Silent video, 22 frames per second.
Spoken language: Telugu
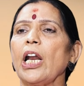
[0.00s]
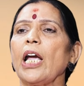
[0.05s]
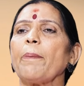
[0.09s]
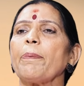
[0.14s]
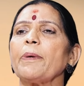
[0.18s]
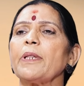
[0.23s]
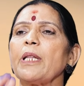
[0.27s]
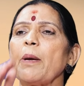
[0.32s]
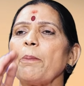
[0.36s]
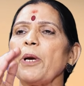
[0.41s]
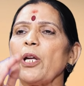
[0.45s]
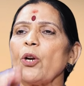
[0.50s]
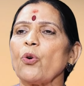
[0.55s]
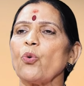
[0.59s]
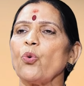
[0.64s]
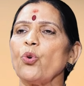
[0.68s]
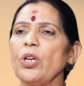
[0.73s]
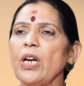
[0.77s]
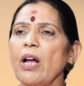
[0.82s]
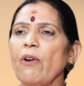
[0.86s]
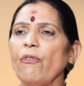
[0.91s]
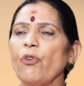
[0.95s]
లేకపోతే మీరు
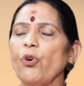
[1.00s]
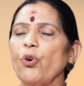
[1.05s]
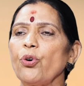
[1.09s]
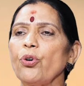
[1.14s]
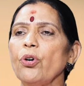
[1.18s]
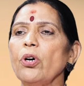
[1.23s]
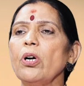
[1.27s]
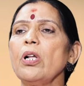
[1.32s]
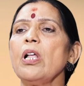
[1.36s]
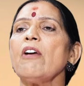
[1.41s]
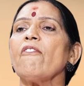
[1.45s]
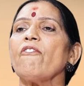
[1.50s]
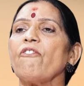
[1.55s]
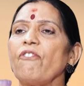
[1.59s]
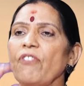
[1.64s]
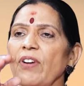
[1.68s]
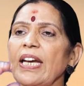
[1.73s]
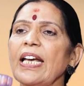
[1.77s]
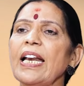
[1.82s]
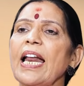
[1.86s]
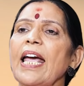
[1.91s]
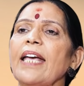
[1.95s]
ఉన్న ఊరు
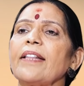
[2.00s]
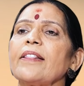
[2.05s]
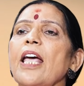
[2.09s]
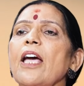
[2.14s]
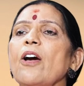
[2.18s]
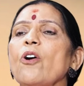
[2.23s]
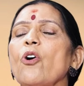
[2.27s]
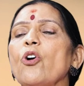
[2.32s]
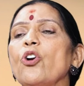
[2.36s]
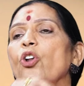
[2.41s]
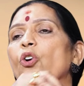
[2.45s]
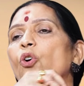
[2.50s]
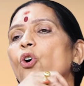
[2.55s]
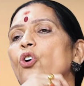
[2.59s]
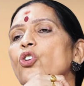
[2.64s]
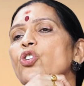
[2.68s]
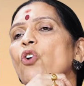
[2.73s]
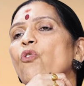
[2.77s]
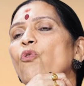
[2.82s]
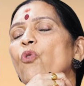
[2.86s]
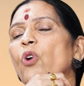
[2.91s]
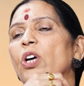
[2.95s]
వీలైతే కొన్ని
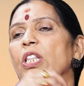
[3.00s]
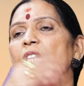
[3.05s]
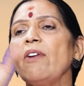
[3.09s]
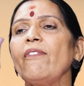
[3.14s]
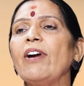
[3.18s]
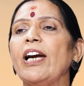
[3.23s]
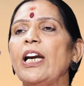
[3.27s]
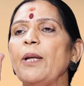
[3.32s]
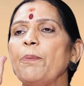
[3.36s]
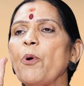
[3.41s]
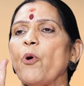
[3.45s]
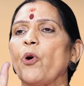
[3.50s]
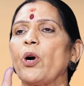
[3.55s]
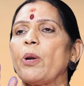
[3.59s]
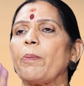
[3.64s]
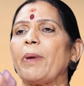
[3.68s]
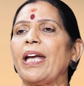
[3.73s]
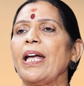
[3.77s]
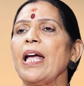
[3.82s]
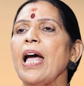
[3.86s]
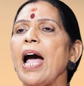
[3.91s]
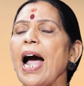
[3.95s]
రోజులు వదిలి
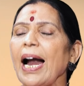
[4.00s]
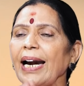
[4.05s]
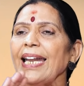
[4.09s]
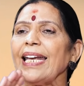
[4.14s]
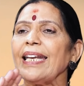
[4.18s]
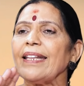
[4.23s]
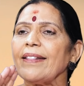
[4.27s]
వెళ్ళిపోవడమే అంటే